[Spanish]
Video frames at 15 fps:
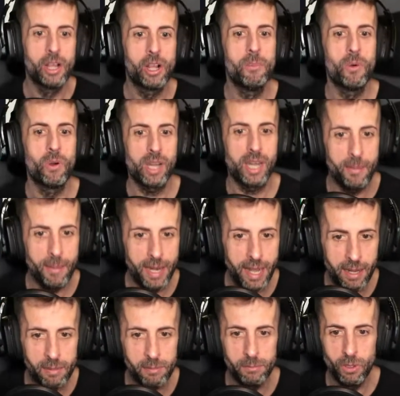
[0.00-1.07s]
como
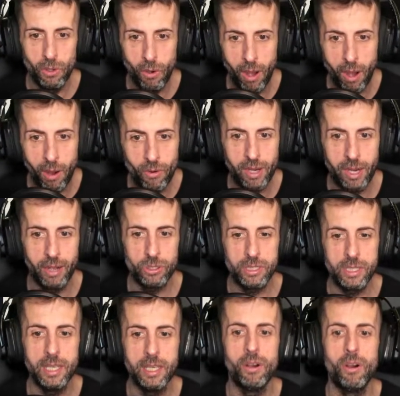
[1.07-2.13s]
Revenant, Bluehound,
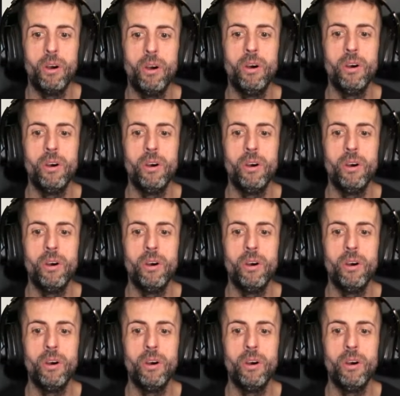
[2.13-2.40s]
Caustic o